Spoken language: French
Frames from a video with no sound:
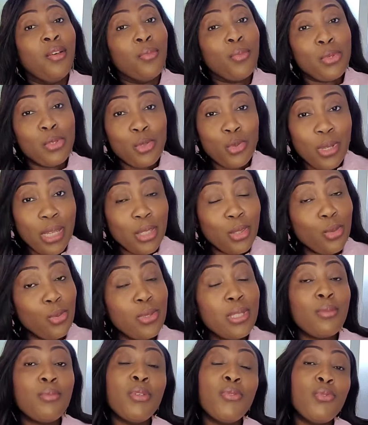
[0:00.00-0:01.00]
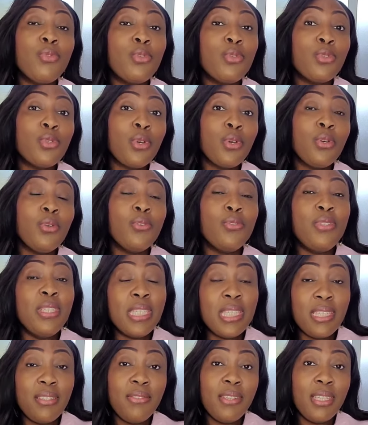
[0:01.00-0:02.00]
Bonjour à tous et bienvenue sur
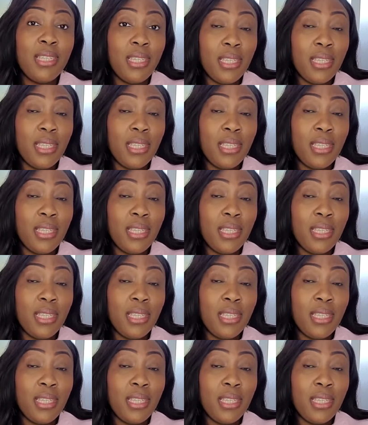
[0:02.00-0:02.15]
VTV.